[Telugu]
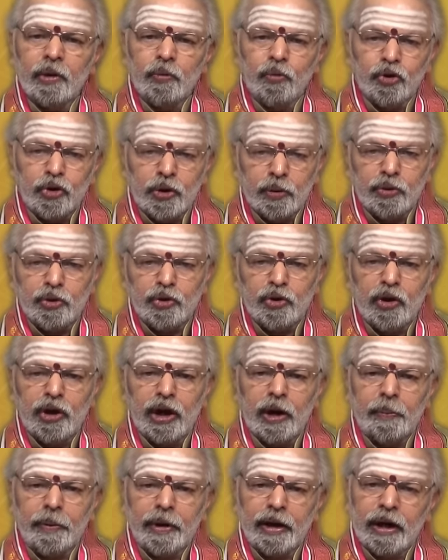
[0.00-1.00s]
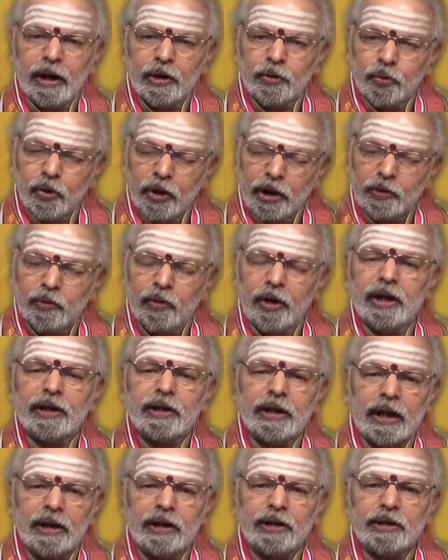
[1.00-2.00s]
వృత్తి ఉద్యోగాల పరంగా దృఢత్వాన్ని
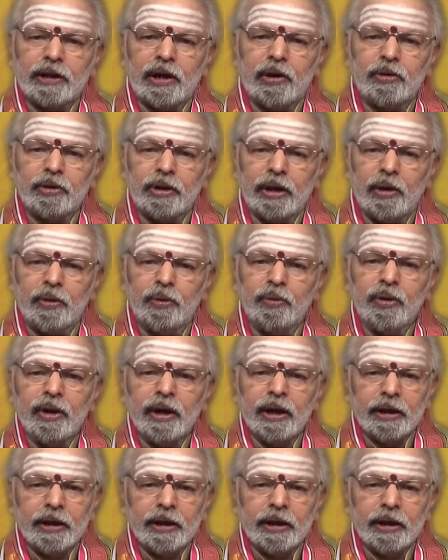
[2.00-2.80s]
సాధించగలుగుతారు